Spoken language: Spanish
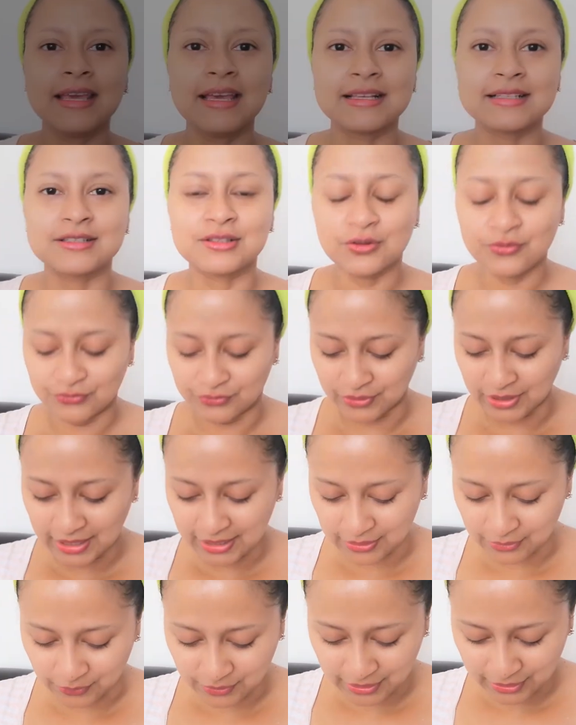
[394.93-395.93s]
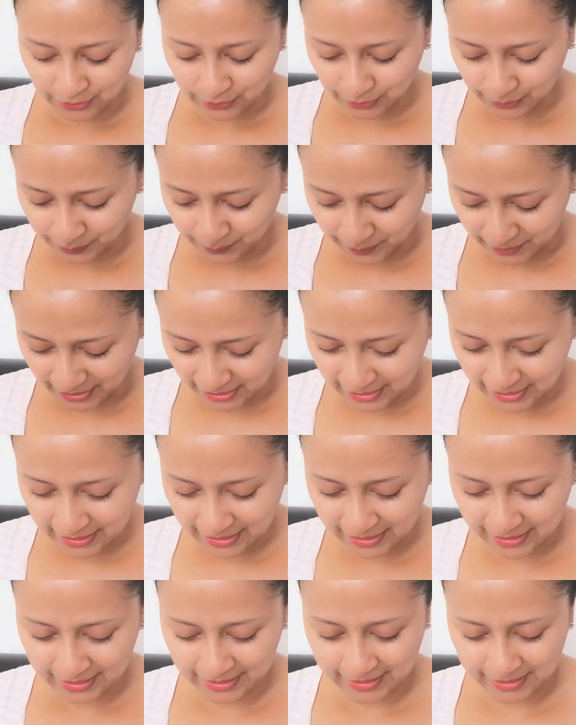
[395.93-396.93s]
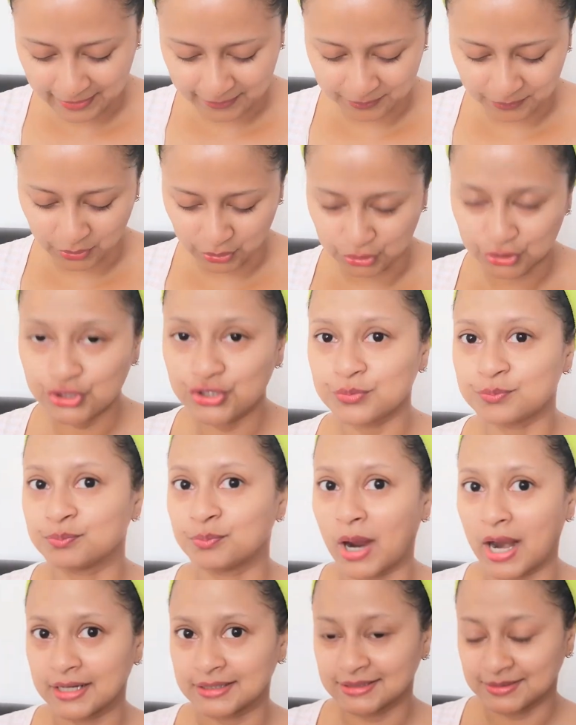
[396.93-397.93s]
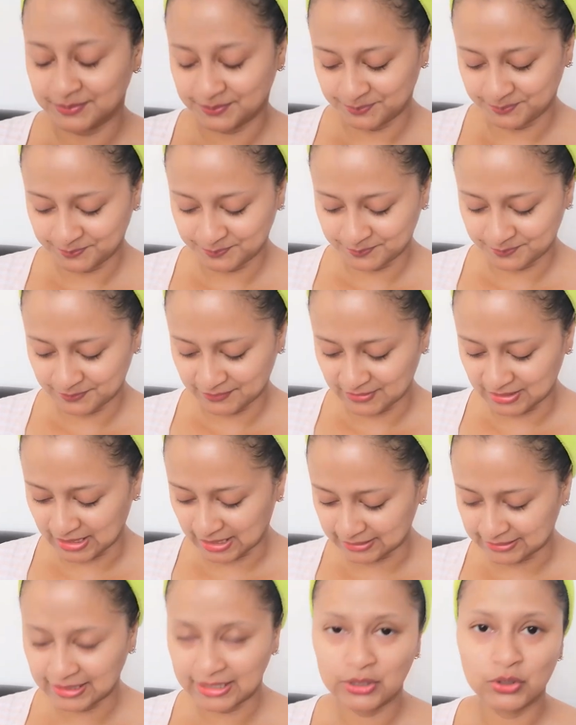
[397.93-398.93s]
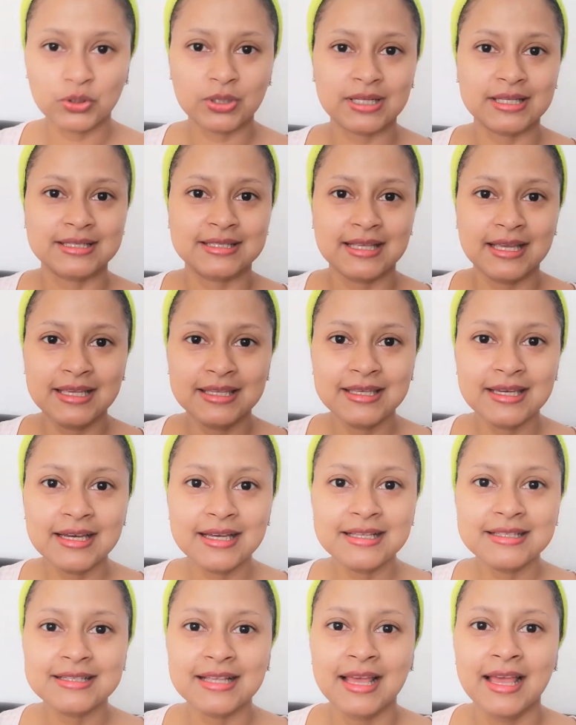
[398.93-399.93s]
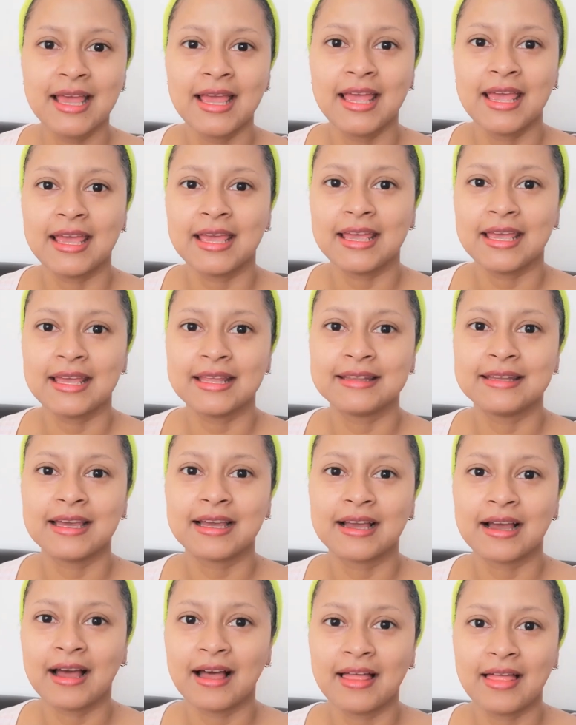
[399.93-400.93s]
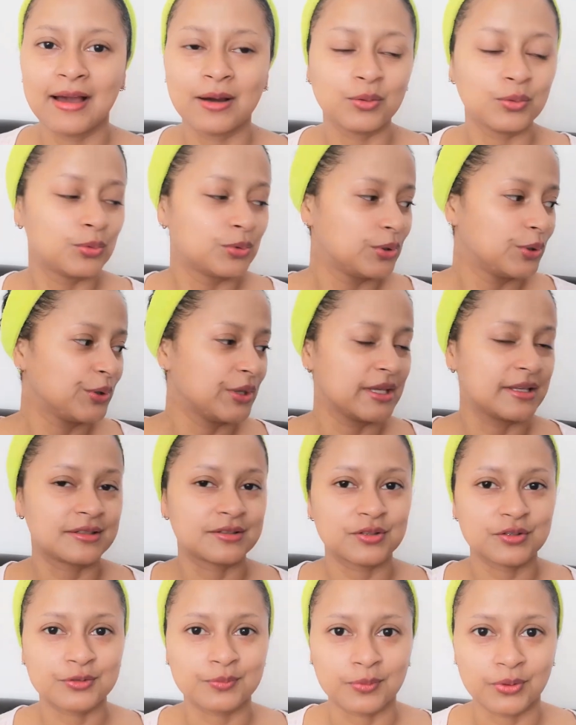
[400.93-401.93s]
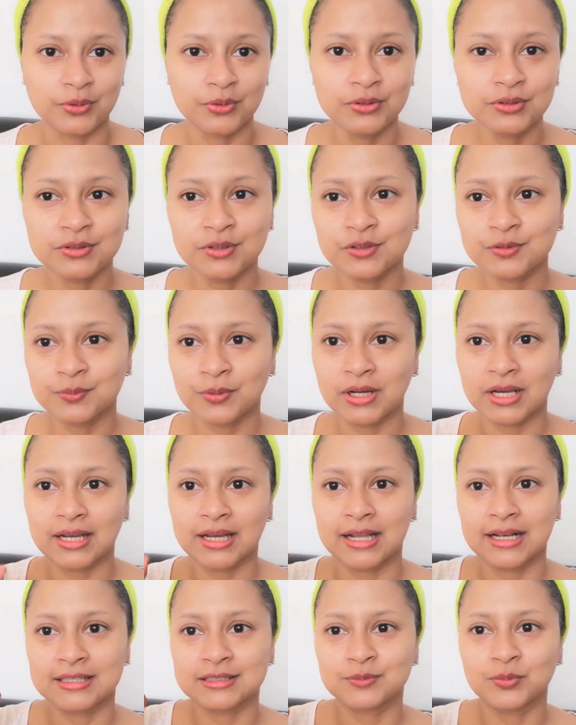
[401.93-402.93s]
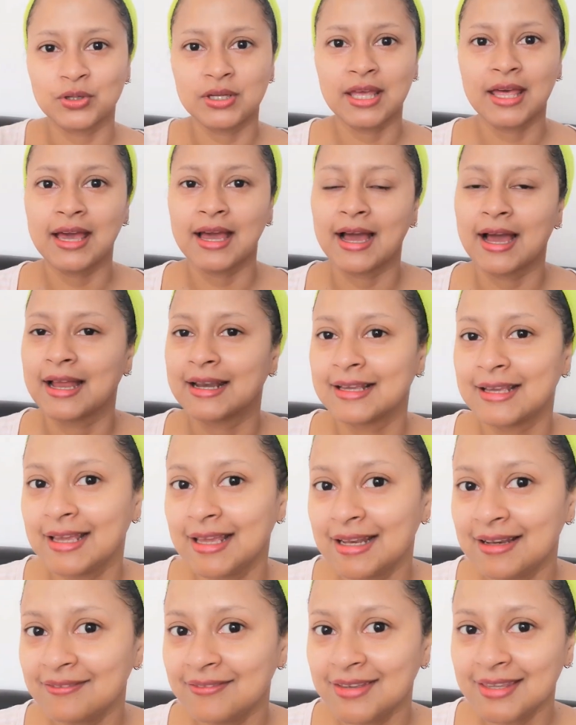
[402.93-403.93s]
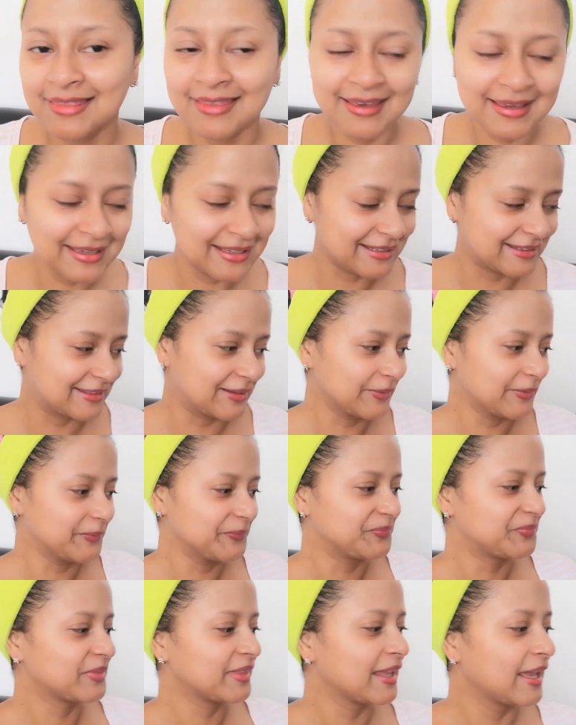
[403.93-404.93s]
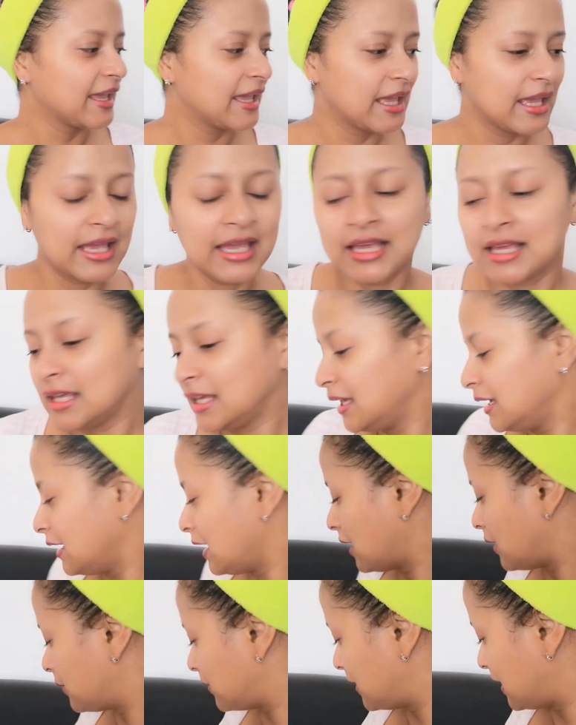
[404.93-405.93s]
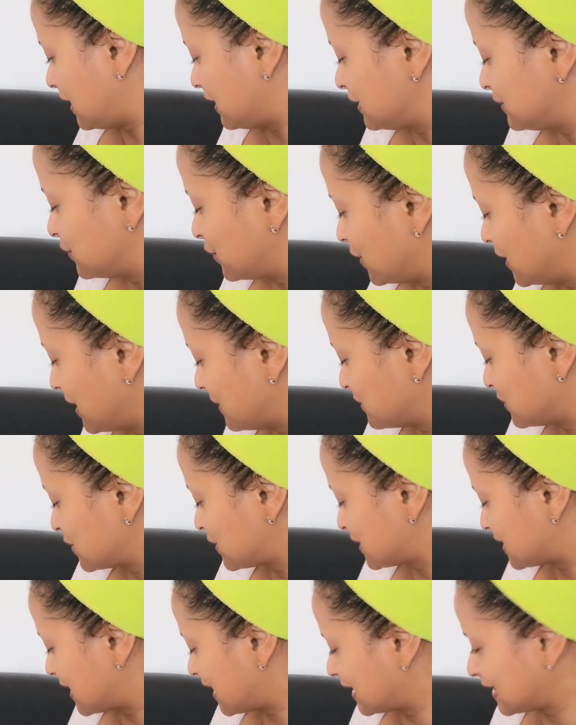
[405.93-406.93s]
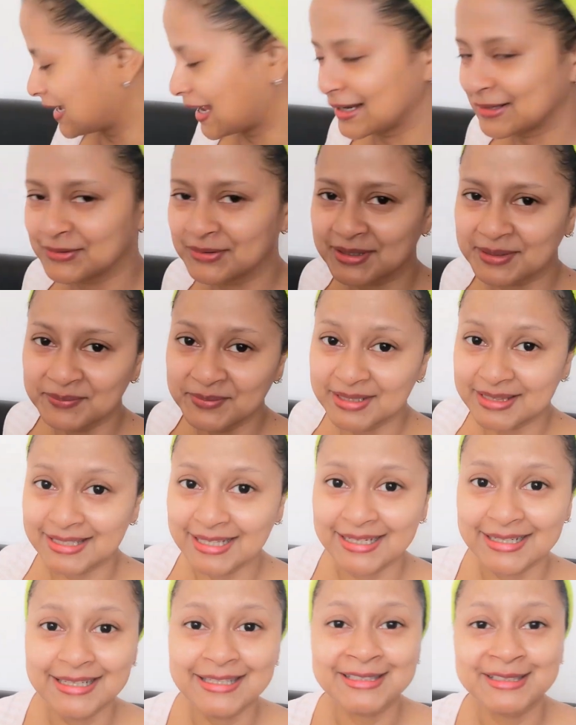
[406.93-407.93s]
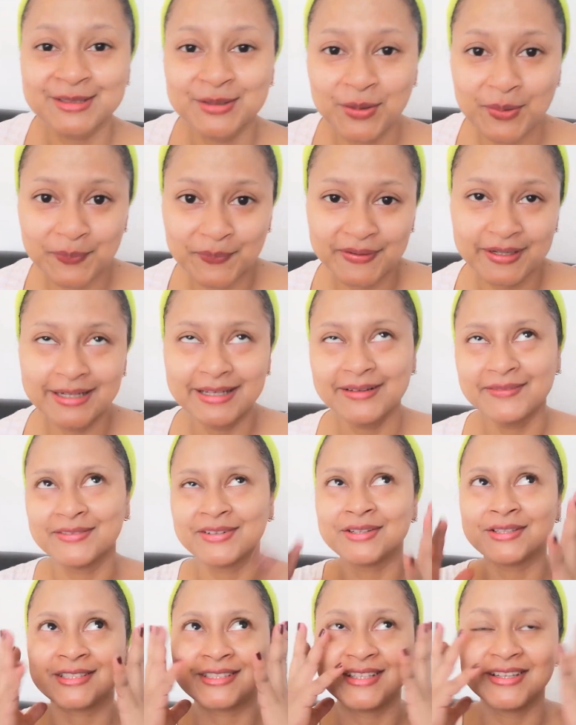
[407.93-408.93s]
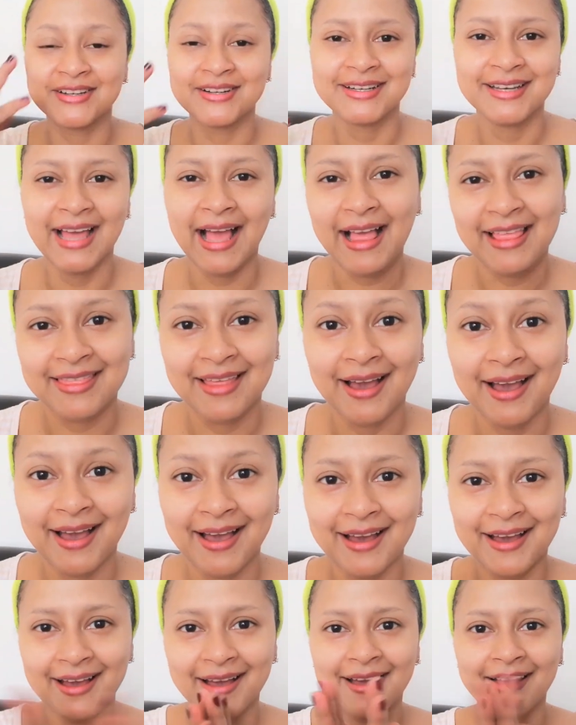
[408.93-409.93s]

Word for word: Y esto fue lo que compré en Blush Back. Ya tengo reseñas eh, de cada uno de estos productos, por acá les voy a dejar el videito y ahora les voy a mostrar algo que me tiene súper emocionada.